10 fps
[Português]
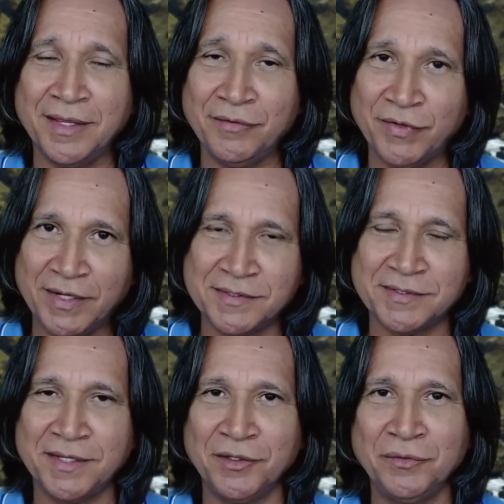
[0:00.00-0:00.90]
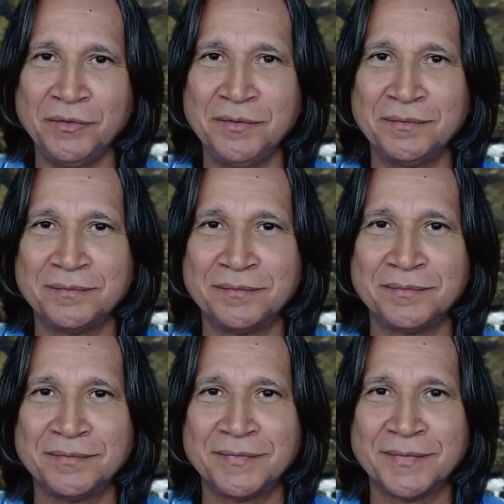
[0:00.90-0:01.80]
envelhecendo,
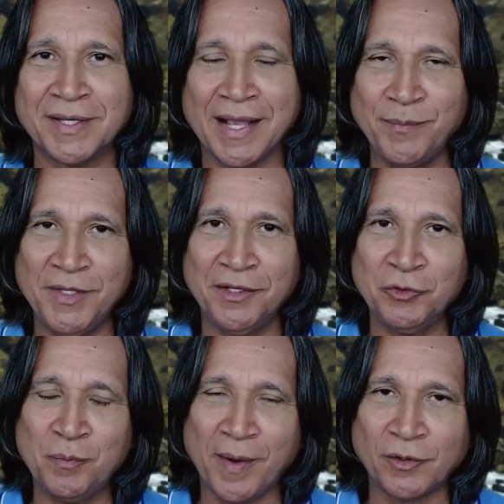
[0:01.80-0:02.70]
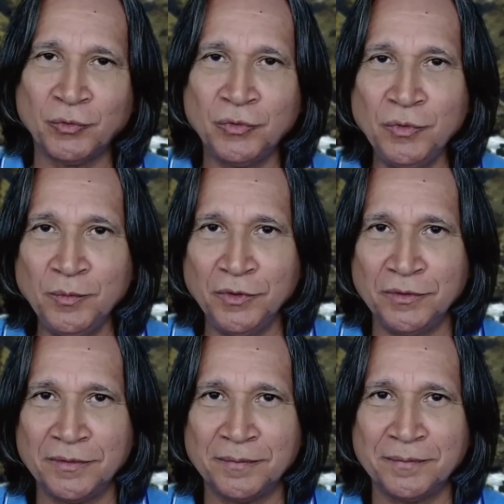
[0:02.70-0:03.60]
caminhando para o
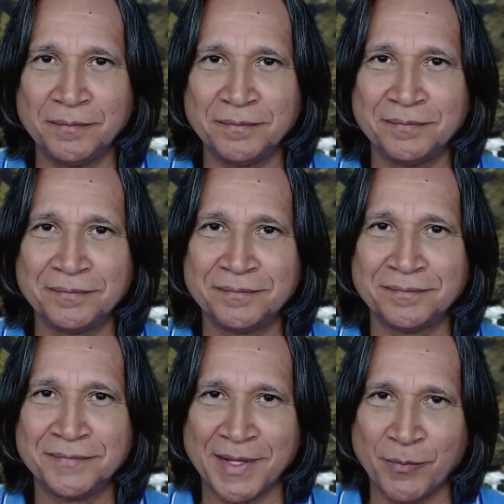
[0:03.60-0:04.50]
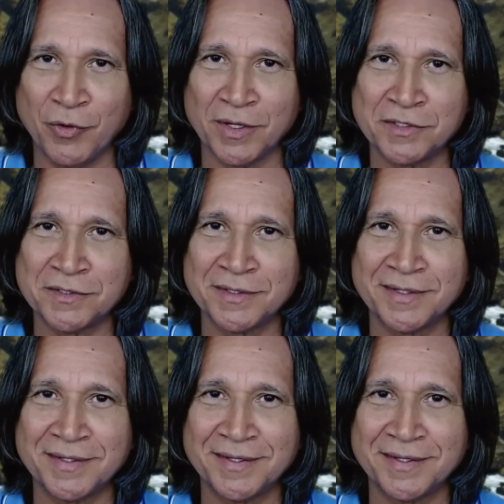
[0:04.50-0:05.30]
túmulo na morte.